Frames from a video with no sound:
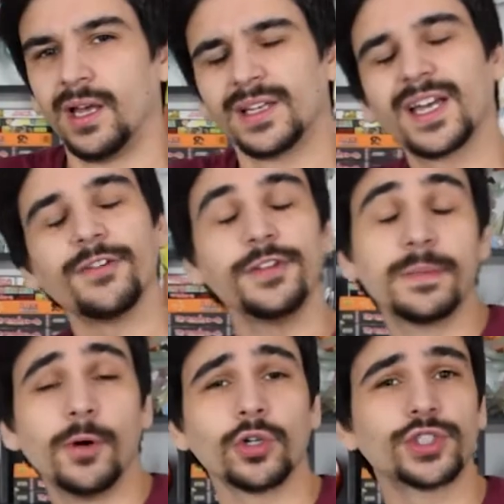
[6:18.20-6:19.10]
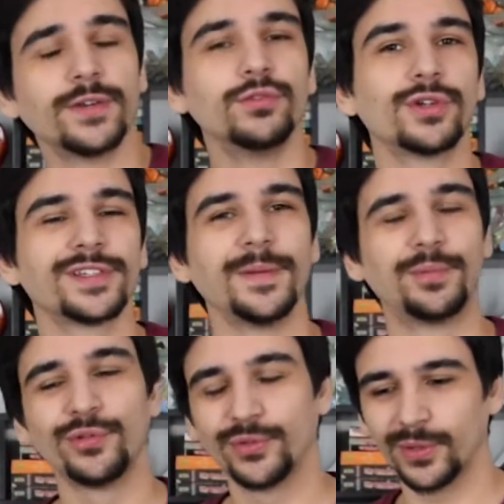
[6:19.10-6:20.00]
Graphiquement, j'avoue que c'est
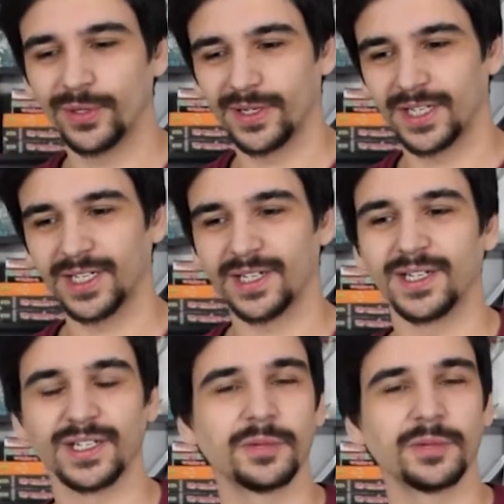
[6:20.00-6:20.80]
plutôt, euh,